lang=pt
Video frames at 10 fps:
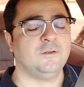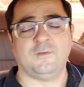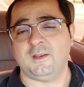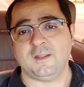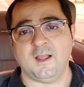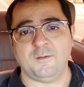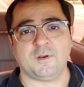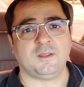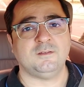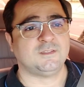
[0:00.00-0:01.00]
Ele vai ligar
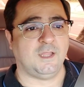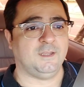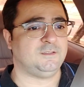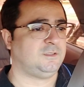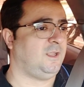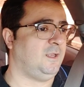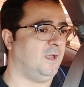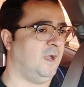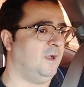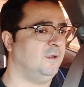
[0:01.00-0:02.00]
para aqueles canais que tem
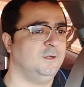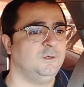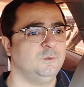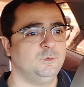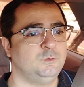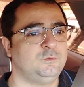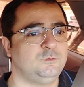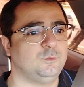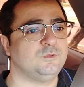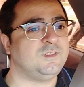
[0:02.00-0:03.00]
lá os
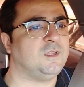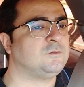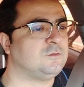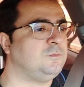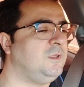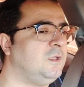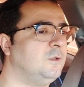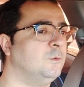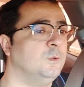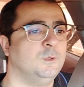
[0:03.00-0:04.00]
200
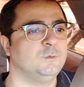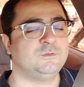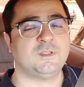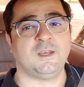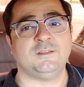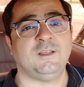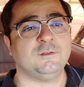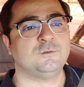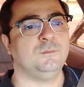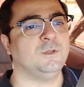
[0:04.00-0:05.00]
mil, os
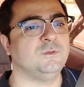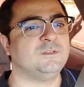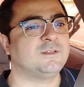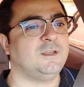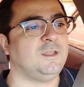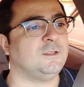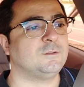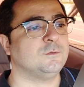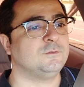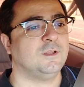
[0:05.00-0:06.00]
300 mil
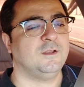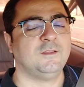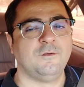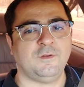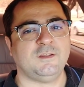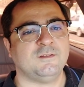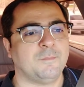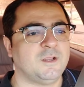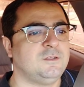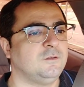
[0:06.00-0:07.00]
inscritos, talvez a
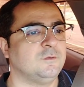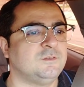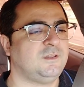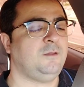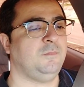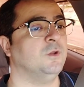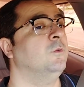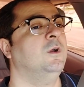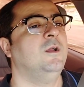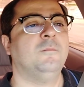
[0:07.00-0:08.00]
partir dos 100
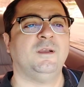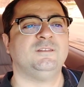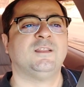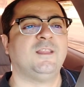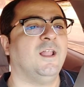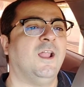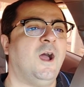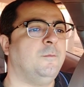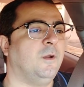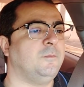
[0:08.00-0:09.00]
mil. Mas até
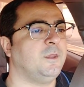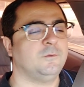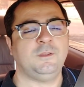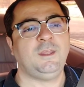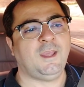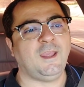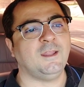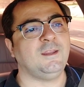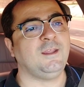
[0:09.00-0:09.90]
lá, meu amigo, ninguém é